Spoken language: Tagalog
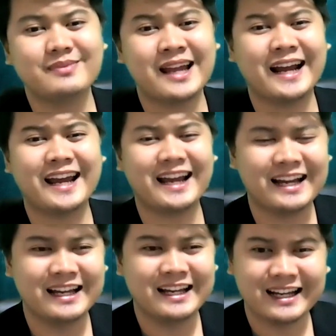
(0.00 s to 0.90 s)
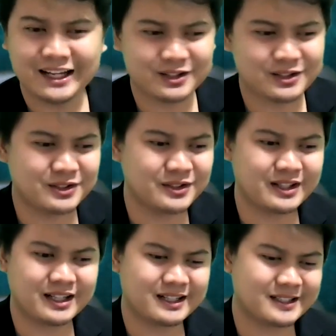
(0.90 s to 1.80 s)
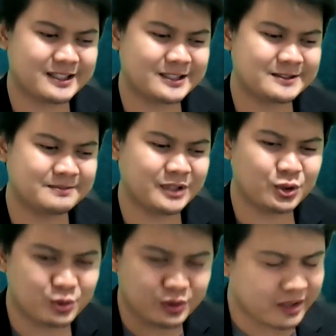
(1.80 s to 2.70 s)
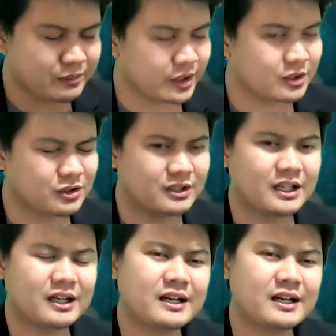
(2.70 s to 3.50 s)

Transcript: Kaya ito, uh, ituring mo ito na